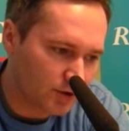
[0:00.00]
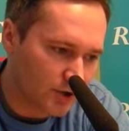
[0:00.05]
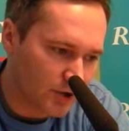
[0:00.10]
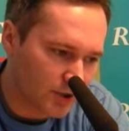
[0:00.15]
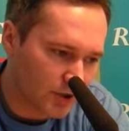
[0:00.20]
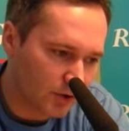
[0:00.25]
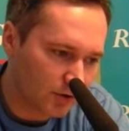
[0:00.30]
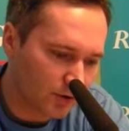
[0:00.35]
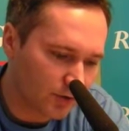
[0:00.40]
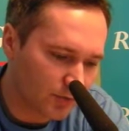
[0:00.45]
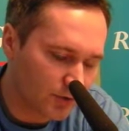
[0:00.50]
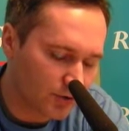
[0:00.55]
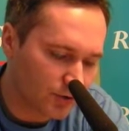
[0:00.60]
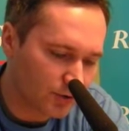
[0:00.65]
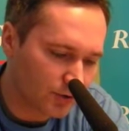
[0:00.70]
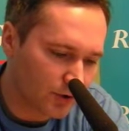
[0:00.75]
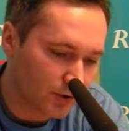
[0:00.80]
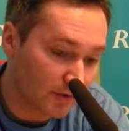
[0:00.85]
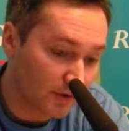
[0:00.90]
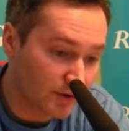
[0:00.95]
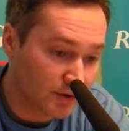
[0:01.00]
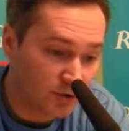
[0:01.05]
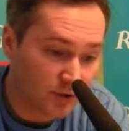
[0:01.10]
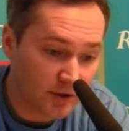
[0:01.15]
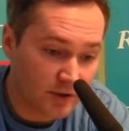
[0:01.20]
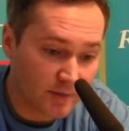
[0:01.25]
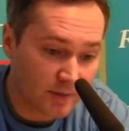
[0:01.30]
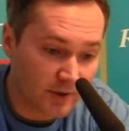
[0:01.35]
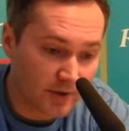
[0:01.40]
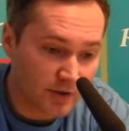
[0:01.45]
e, szerzej o tym dyskutować. I
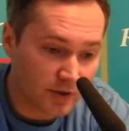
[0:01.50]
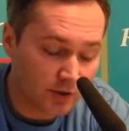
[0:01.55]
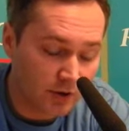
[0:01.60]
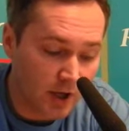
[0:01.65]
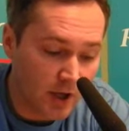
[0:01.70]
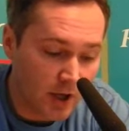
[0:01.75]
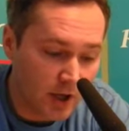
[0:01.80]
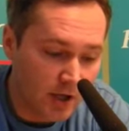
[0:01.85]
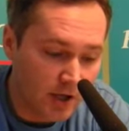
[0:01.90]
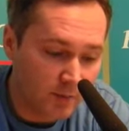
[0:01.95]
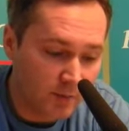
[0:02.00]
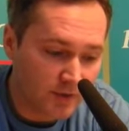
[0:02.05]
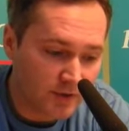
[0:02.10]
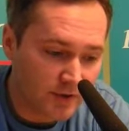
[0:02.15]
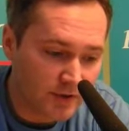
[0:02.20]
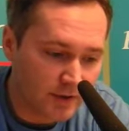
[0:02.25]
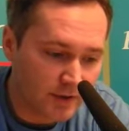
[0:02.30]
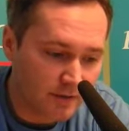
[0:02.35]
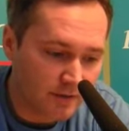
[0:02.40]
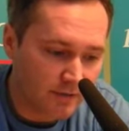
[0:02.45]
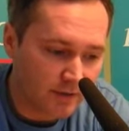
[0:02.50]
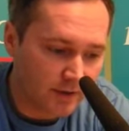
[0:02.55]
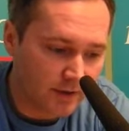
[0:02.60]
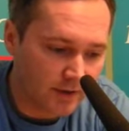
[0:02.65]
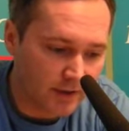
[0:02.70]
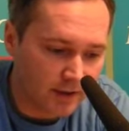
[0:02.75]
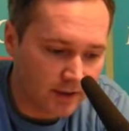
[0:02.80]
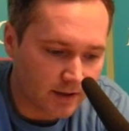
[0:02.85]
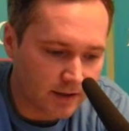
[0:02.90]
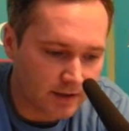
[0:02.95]
to jest bardzo
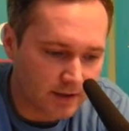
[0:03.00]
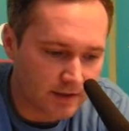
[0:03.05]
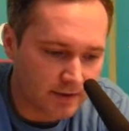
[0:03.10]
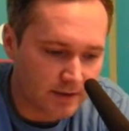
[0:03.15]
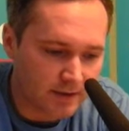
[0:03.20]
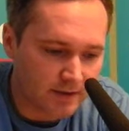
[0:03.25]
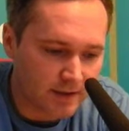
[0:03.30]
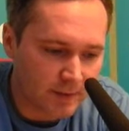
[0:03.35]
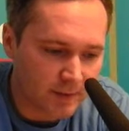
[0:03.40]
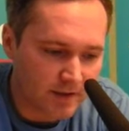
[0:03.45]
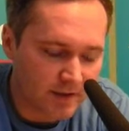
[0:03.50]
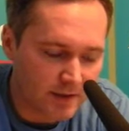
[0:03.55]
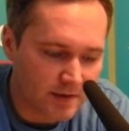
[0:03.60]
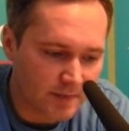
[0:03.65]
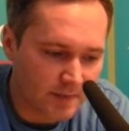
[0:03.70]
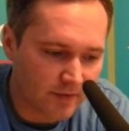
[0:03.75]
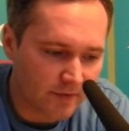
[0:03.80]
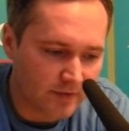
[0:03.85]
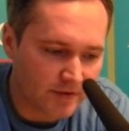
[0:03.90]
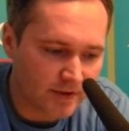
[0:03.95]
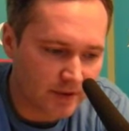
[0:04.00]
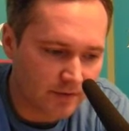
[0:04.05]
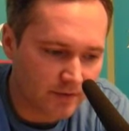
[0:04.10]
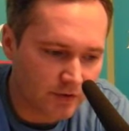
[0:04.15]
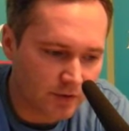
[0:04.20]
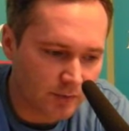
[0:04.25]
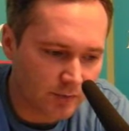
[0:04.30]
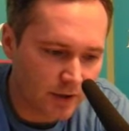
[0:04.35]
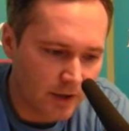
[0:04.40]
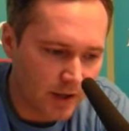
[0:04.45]
pozytywne. Ja sam jestem
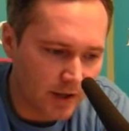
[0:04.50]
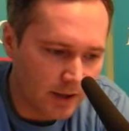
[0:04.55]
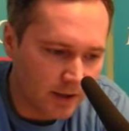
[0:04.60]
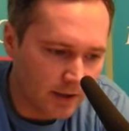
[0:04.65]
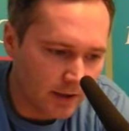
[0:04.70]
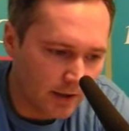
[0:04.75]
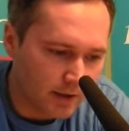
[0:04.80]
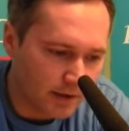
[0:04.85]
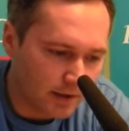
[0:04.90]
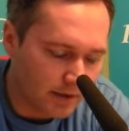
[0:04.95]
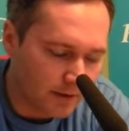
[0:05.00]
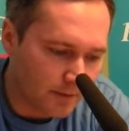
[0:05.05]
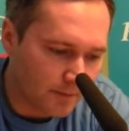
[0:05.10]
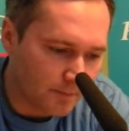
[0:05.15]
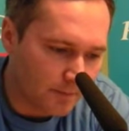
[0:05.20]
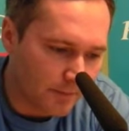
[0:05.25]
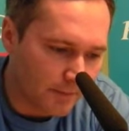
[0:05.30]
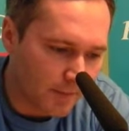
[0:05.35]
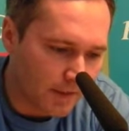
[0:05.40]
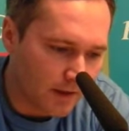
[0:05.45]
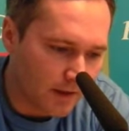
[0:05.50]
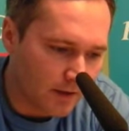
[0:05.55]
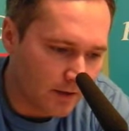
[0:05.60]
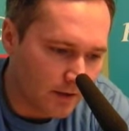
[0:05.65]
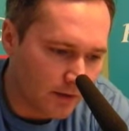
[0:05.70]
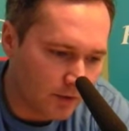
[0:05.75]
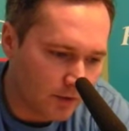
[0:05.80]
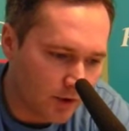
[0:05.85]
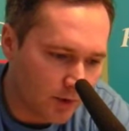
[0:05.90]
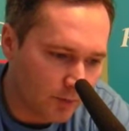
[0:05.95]
sprawozdawcą
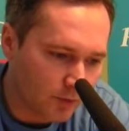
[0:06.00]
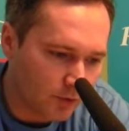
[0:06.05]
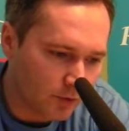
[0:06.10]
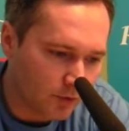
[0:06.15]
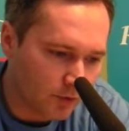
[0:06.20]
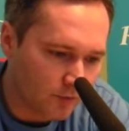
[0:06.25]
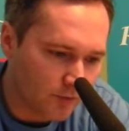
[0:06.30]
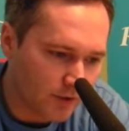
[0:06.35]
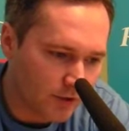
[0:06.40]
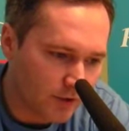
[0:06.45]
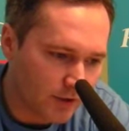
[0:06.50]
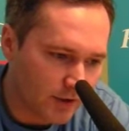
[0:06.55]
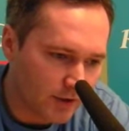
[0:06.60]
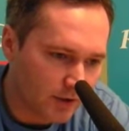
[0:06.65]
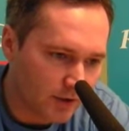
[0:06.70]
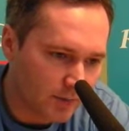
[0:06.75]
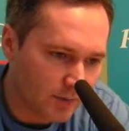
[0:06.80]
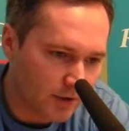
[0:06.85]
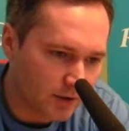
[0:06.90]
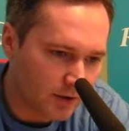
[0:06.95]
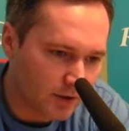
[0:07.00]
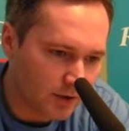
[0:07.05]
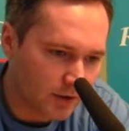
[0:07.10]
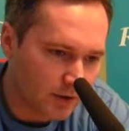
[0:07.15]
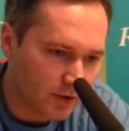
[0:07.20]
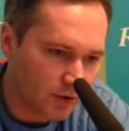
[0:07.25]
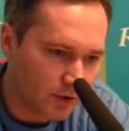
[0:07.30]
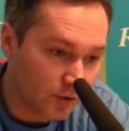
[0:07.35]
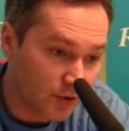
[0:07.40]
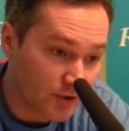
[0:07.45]
jednego raportu właśnie na temat
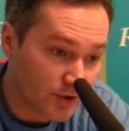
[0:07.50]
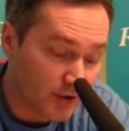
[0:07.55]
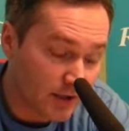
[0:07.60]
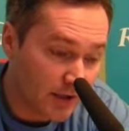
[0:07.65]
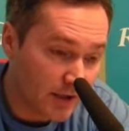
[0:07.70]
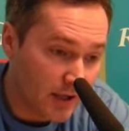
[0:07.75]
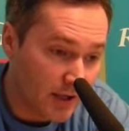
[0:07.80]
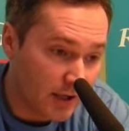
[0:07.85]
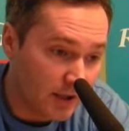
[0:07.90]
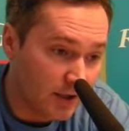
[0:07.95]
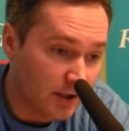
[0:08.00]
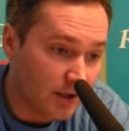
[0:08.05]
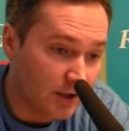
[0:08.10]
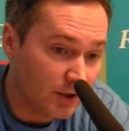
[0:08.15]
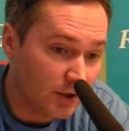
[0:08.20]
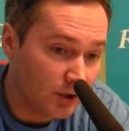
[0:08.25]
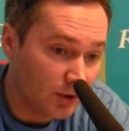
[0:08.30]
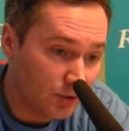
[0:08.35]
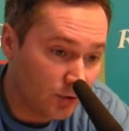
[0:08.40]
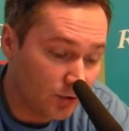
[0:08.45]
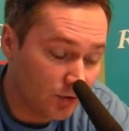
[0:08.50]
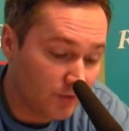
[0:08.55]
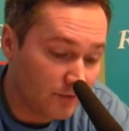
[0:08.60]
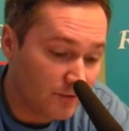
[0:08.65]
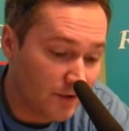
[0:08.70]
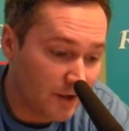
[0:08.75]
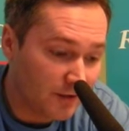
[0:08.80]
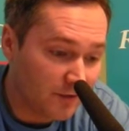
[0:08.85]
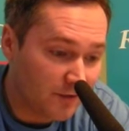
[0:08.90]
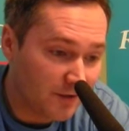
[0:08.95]
Dorsza i
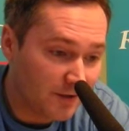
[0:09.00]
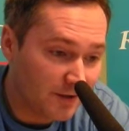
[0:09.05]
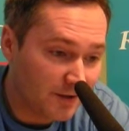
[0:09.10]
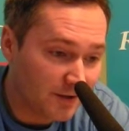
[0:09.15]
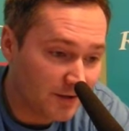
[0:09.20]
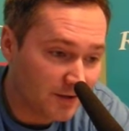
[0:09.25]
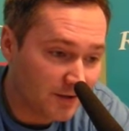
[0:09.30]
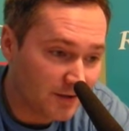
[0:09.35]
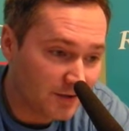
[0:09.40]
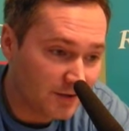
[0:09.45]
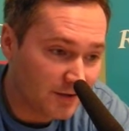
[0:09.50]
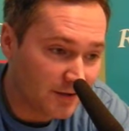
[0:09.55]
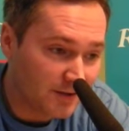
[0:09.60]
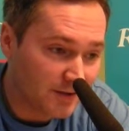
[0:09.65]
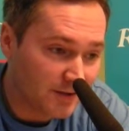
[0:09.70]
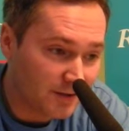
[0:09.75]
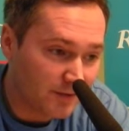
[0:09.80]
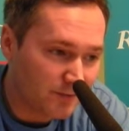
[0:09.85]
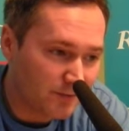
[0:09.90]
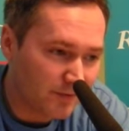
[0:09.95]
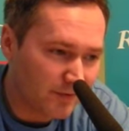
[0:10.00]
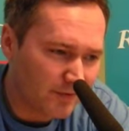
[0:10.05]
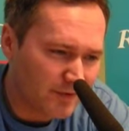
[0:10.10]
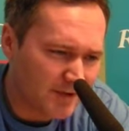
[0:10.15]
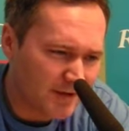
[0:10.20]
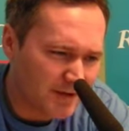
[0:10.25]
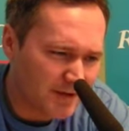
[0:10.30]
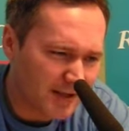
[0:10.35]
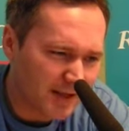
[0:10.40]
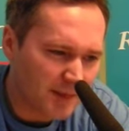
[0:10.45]
w tej chwili jest w
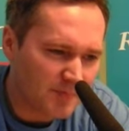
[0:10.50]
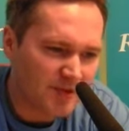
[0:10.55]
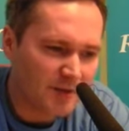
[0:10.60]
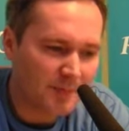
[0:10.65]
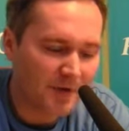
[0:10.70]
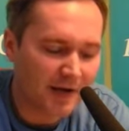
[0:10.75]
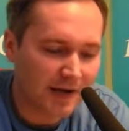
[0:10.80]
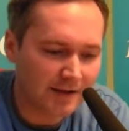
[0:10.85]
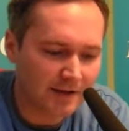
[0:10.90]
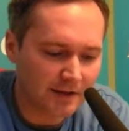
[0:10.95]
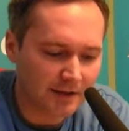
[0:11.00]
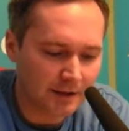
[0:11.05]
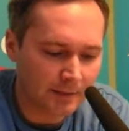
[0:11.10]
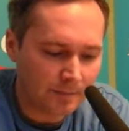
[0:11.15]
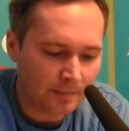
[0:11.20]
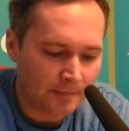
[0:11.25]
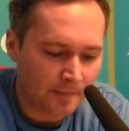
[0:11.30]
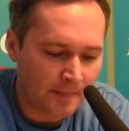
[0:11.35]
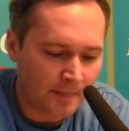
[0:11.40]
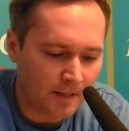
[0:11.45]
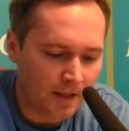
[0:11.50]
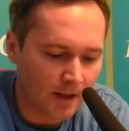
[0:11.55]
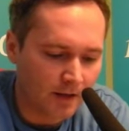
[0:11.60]
pewnym sensie taka przepychanka.